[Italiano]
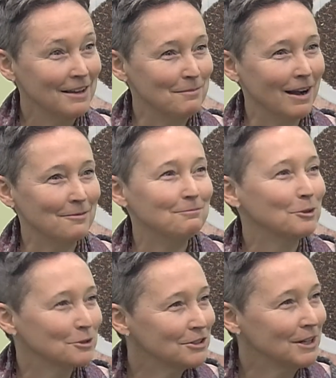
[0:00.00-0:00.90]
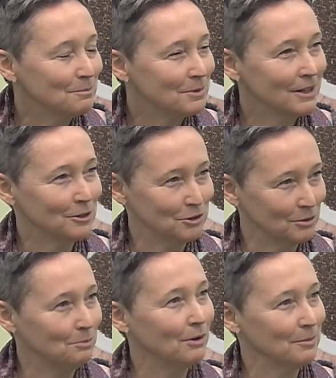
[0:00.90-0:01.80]
ma non sempre
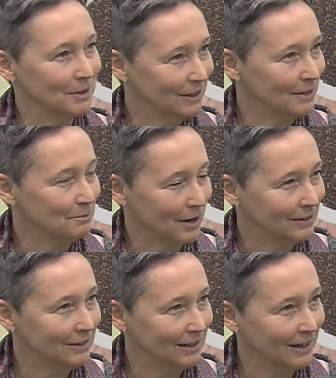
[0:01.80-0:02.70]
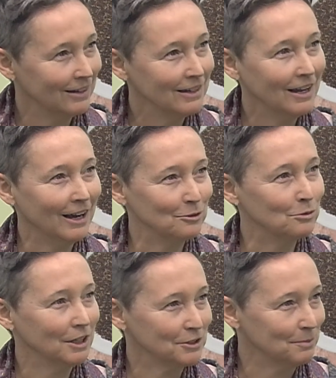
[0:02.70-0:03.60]
riusciamo poi a mettere in pratica
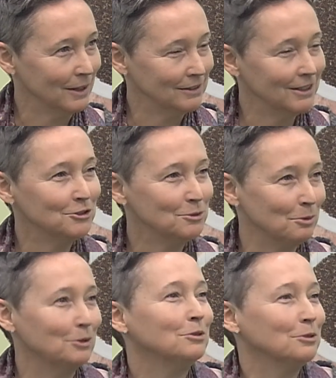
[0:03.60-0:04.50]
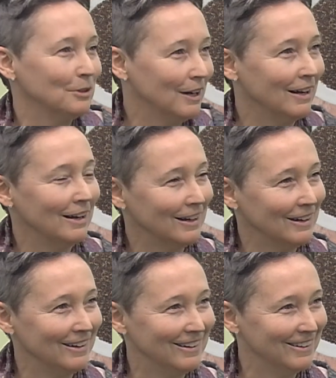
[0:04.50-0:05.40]
alcuni aspetti che ci portano
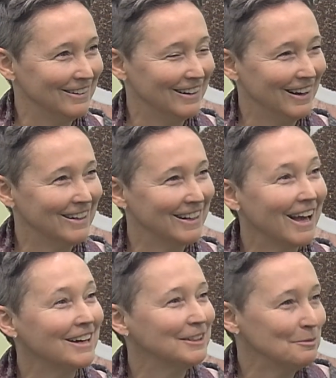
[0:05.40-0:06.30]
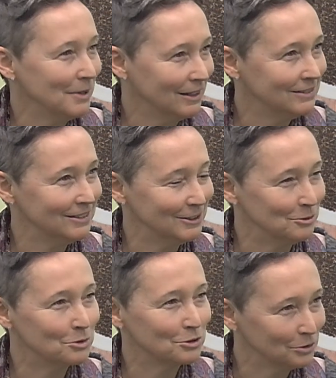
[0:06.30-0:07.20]
a, a creare dei piatti
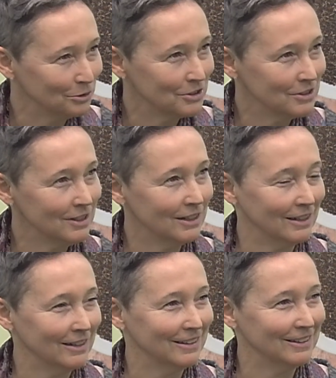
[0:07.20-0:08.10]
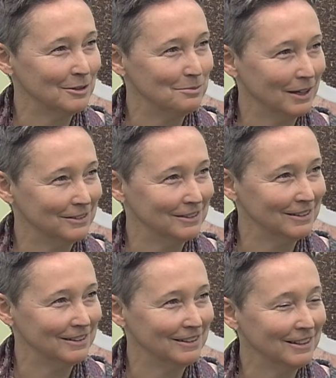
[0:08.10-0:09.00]
gustosi e dei
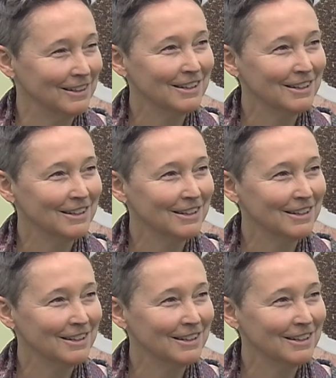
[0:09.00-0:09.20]
piatti